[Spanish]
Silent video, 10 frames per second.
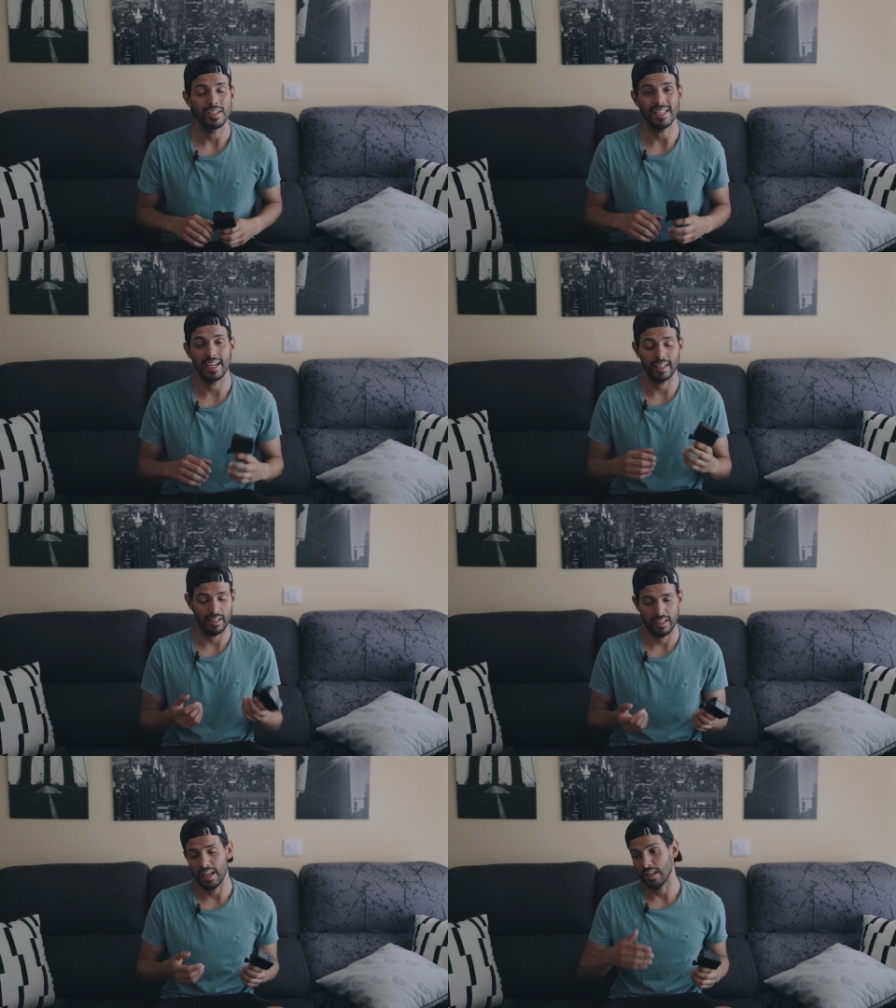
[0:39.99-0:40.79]
ya que
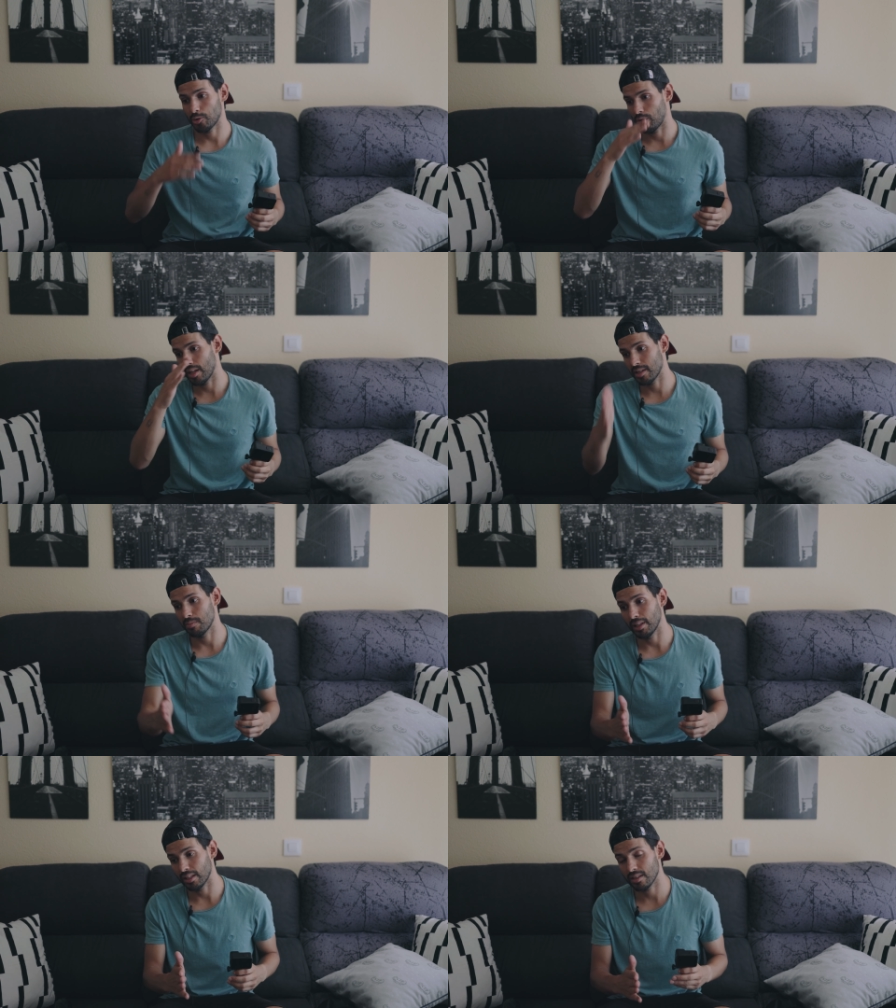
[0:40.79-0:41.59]
tenía la Sony
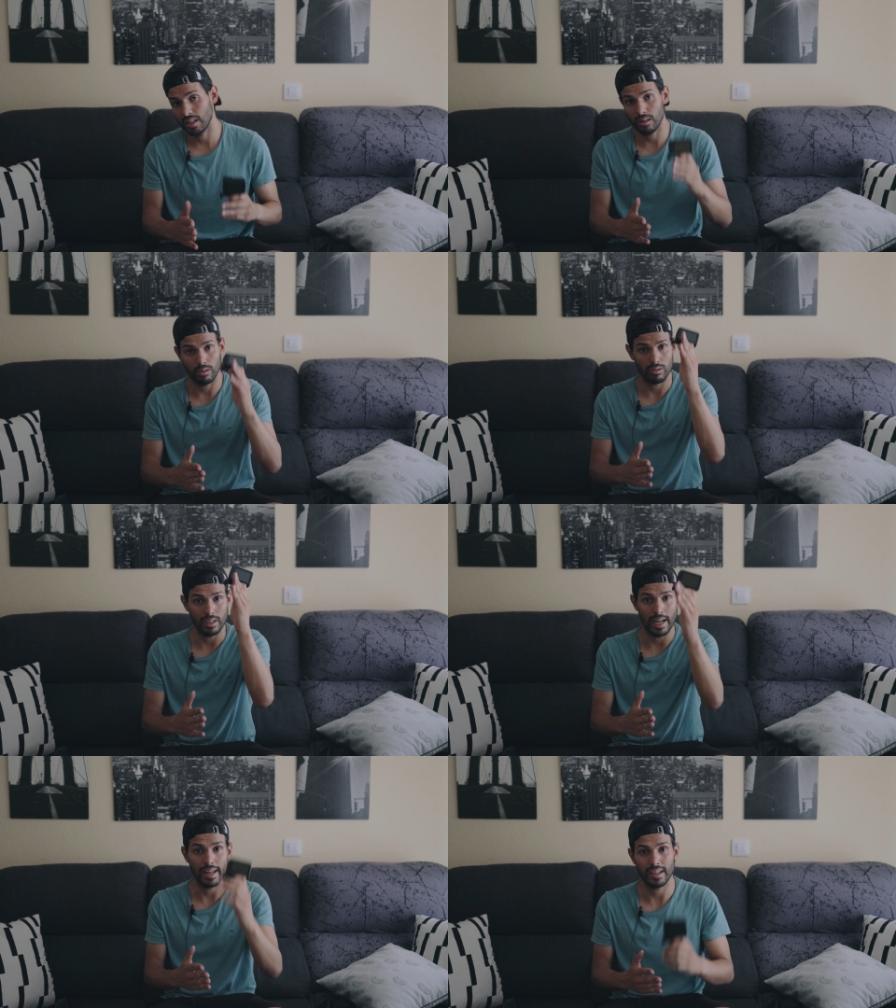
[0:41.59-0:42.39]
A6300
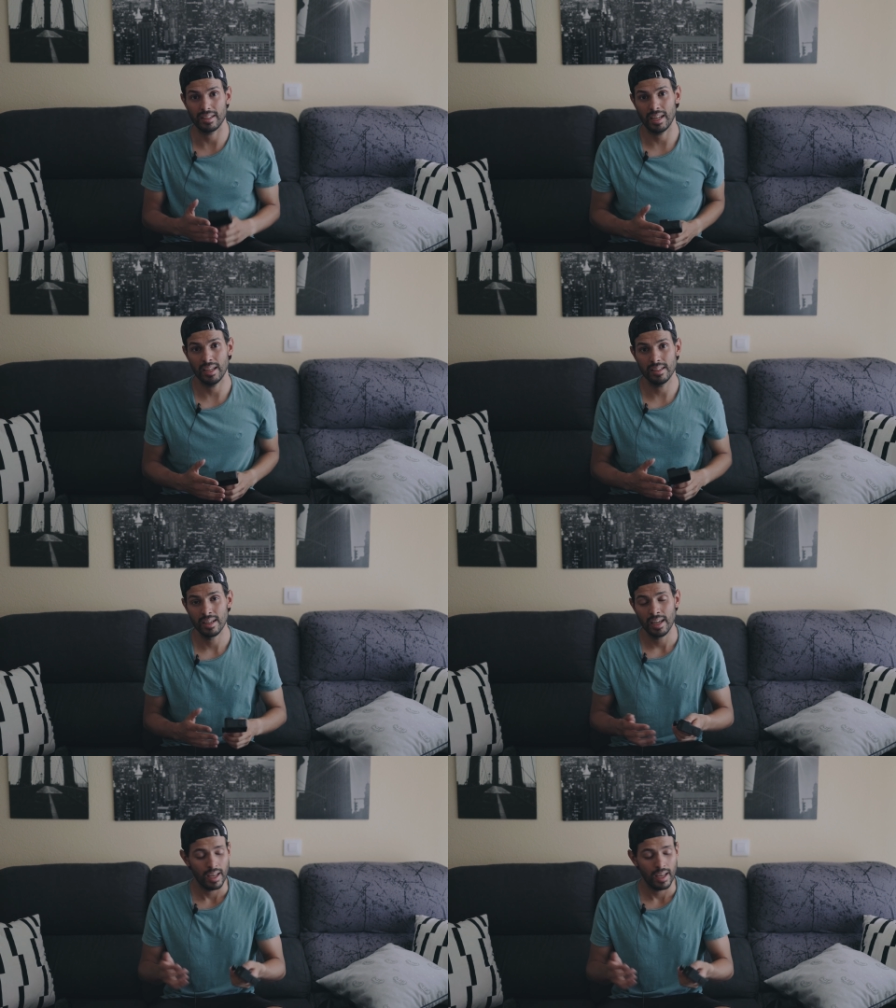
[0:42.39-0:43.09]
y la R6